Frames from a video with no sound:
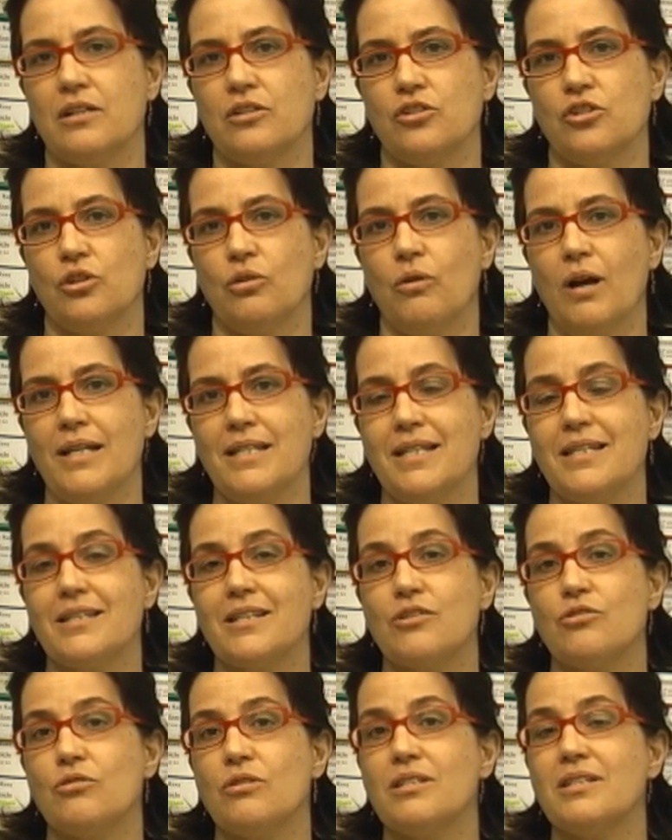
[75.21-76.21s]
de quais as
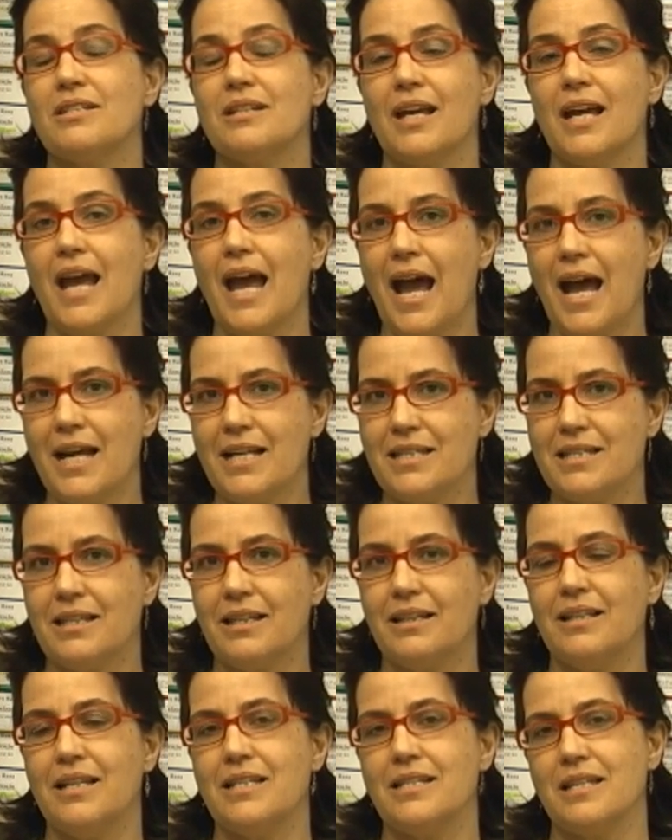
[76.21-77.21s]
questões reais e
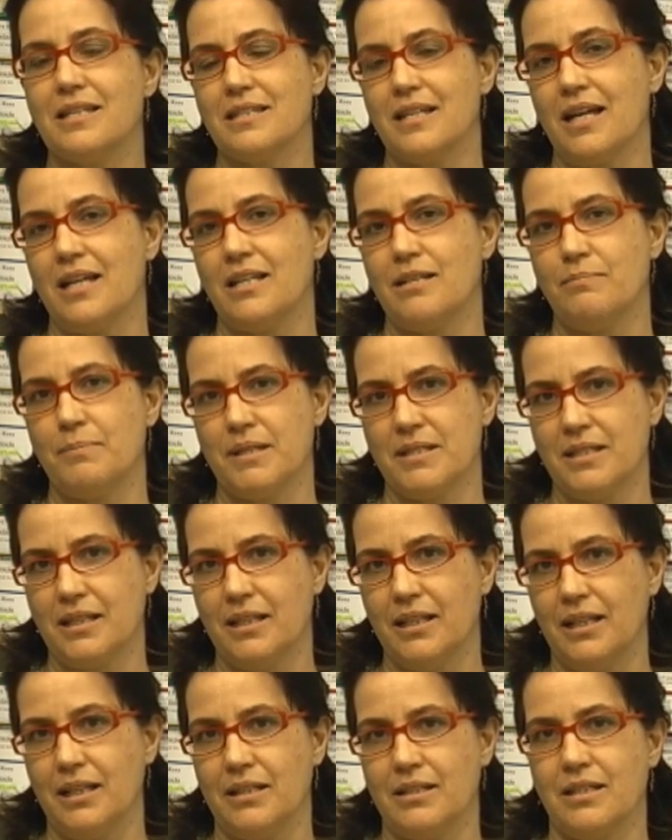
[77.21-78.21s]
necessárias para as
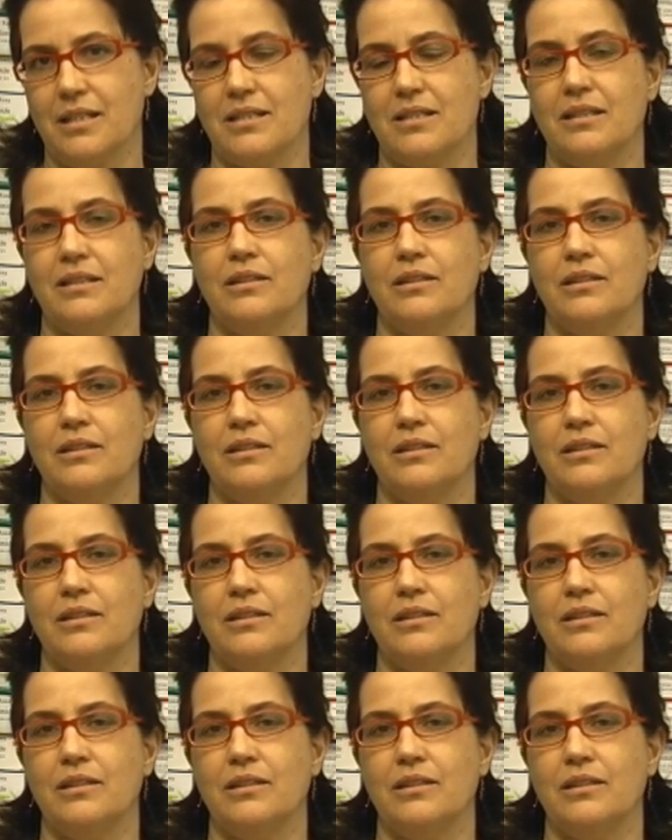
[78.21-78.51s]
crianças,